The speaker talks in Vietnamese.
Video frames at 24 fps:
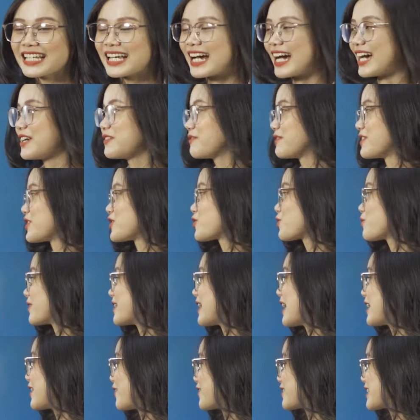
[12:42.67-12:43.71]
Hay, ví dụ ở
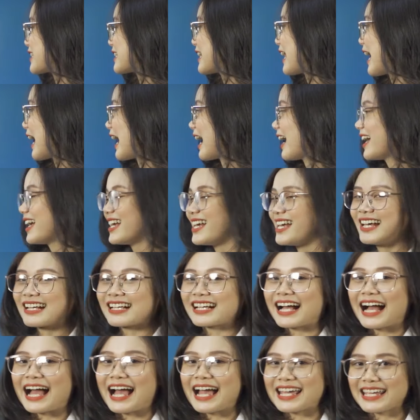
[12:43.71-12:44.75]
đây đó chính là
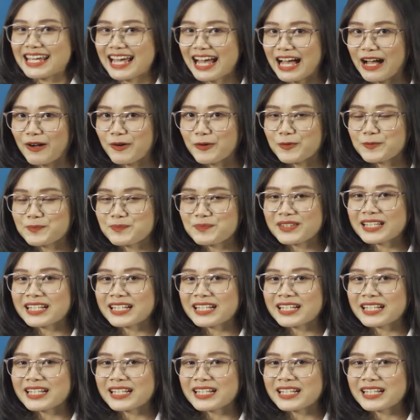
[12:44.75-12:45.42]
cái ao.